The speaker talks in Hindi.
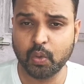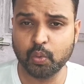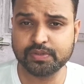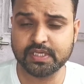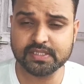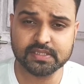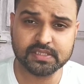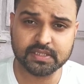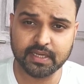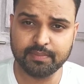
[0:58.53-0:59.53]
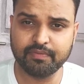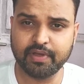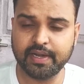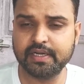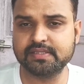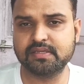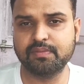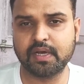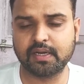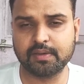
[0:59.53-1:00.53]
उसके जितने भी वेराइटीज़
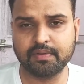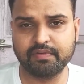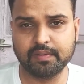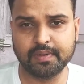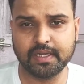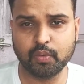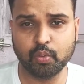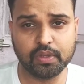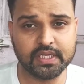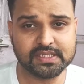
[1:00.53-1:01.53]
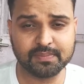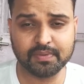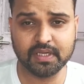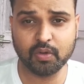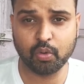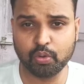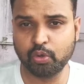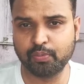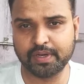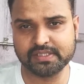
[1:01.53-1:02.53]
मार्केट में अवेलेबल हैं उनकी सबकी ऑन
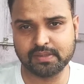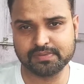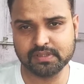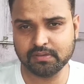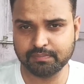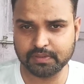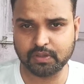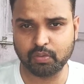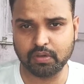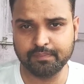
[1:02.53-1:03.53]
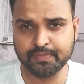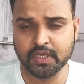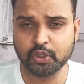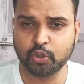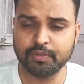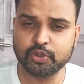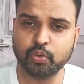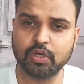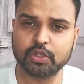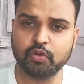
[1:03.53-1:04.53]
रोड प्राइस आपसे बताऊँगा तो मैं
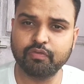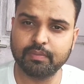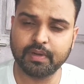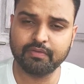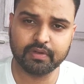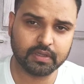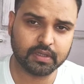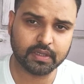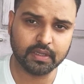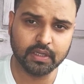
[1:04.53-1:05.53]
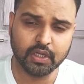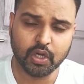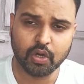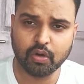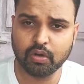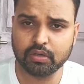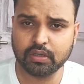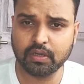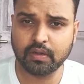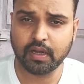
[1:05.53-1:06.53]
शुरू करता हूँ वन बाई वन करके और
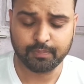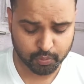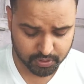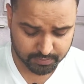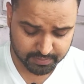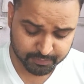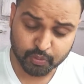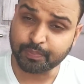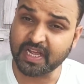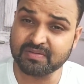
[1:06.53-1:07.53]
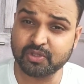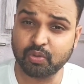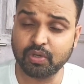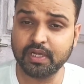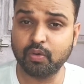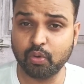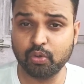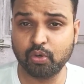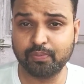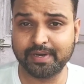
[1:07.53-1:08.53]
आपको ये मैं जो प्राइस बताऊँगा ये
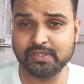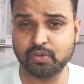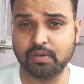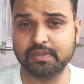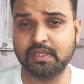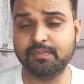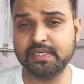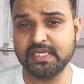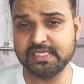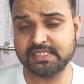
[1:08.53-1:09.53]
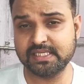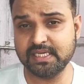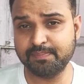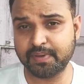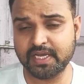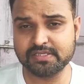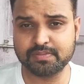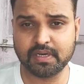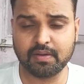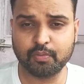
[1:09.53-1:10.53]
ऑन रोड प्राइस होगा मतलब इसी प्राइस
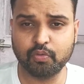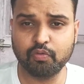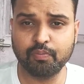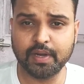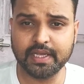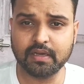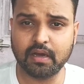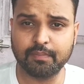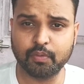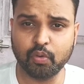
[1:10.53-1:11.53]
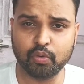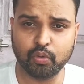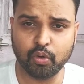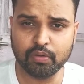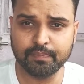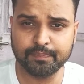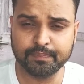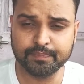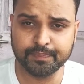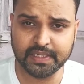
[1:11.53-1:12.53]
पर आपको बाइक आपको ऑन रोड
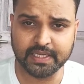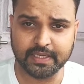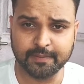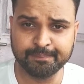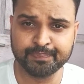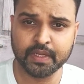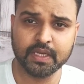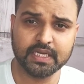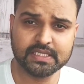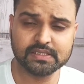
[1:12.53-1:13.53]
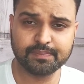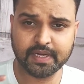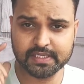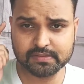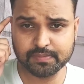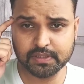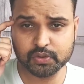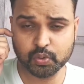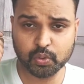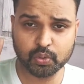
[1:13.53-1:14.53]
मिलेगी इस प्राइस में
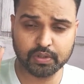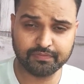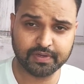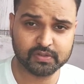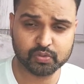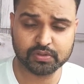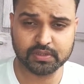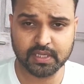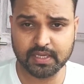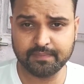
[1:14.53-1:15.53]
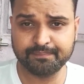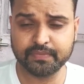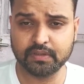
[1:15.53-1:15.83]
जो डिफरेंस हो सकता है